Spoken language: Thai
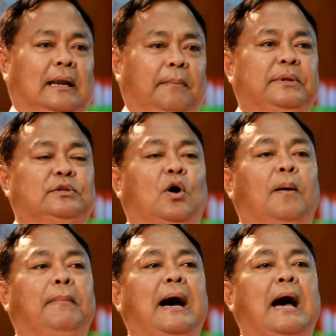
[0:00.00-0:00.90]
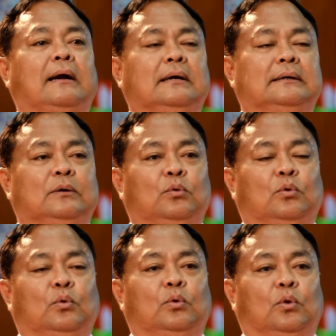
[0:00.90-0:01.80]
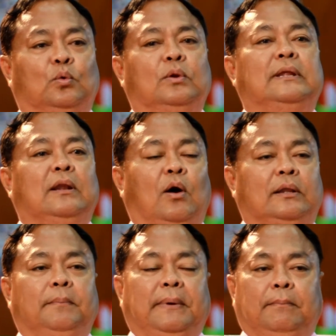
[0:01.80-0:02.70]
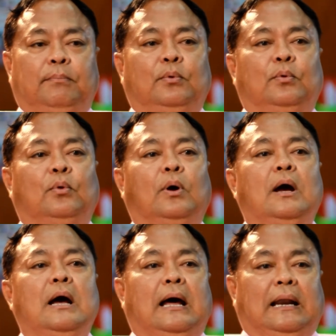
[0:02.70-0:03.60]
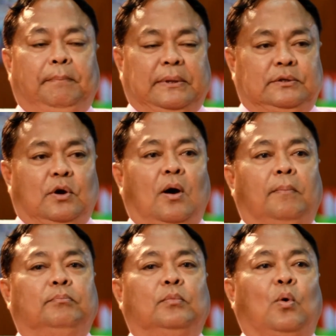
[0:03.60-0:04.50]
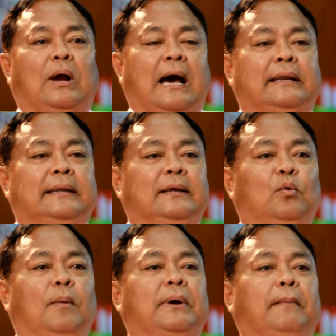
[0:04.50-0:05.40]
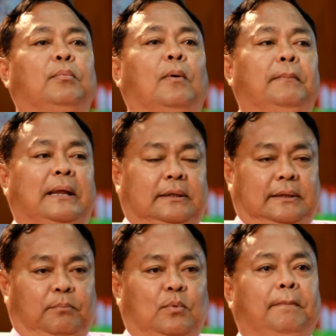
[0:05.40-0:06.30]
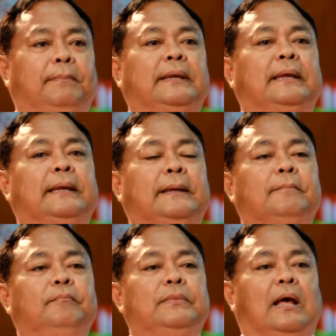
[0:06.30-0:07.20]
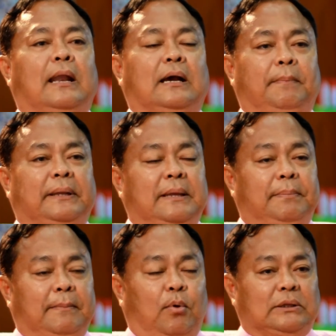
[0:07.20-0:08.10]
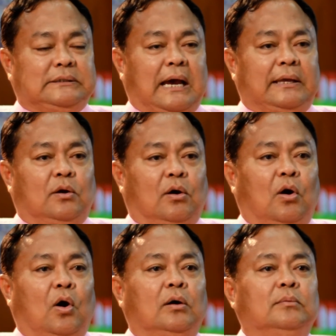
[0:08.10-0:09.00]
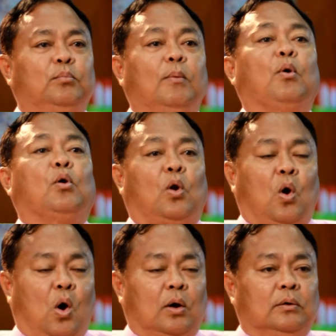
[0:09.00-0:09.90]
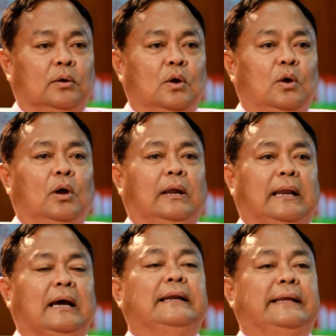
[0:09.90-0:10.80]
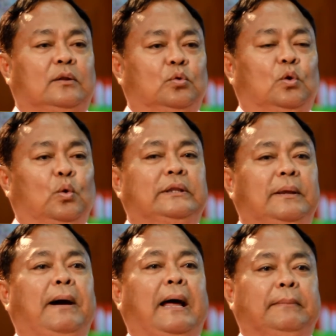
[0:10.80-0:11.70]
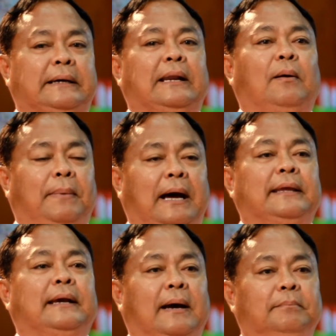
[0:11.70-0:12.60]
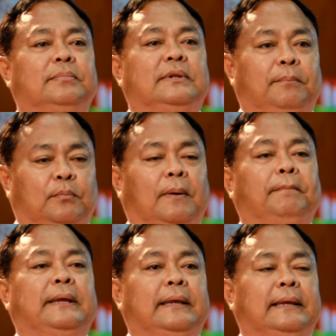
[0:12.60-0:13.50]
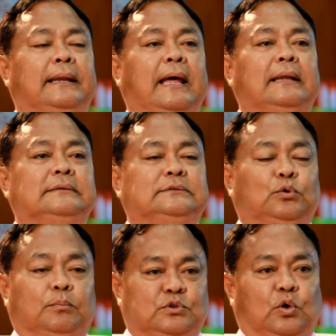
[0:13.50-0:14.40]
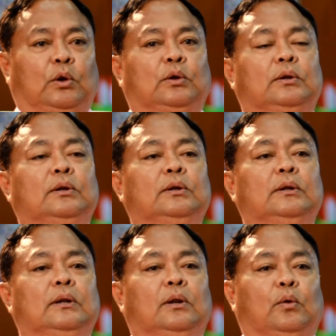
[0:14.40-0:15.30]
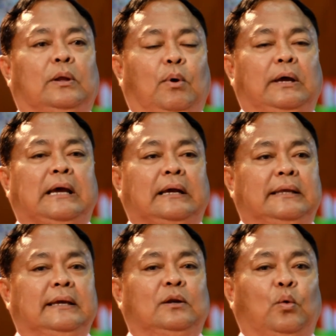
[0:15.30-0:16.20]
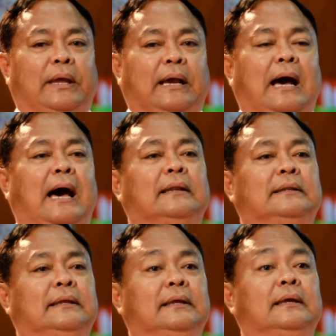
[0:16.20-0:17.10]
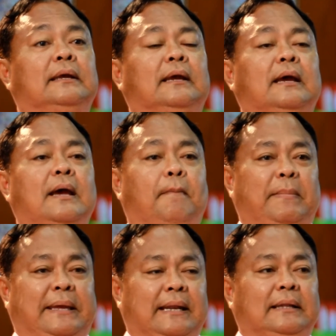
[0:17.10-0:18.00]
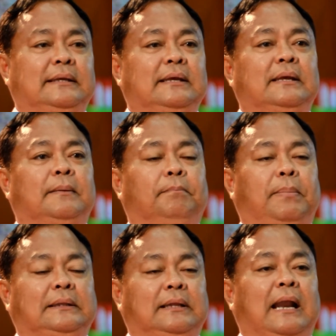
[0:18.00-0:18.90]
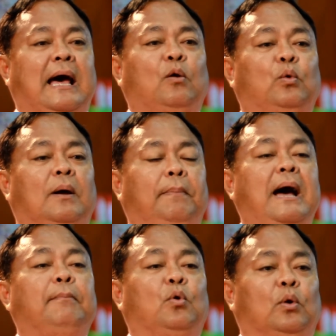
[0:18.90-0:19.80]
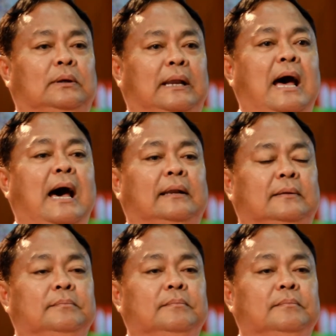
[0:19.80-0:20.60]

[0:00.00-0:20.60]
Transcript: รับผิดชอบมากก็คือคุณครูมงคลศรีรอซึ่งเป็นผู้รับผิดชอบโครงรนี้ร่วมกับผมมาสิบกว่าปีแล้วก็เป็นที่พึงพอใจของผู้ปกครองนักเรียนทุกรุ่นที่ผ่านมือเราไปครับสิบกว่าปีและชุมชน โดยเฉพาะอย่างยิ่งหน่วยงานที่มีหน้าที่พัฒนาคุณภาพคนด้าน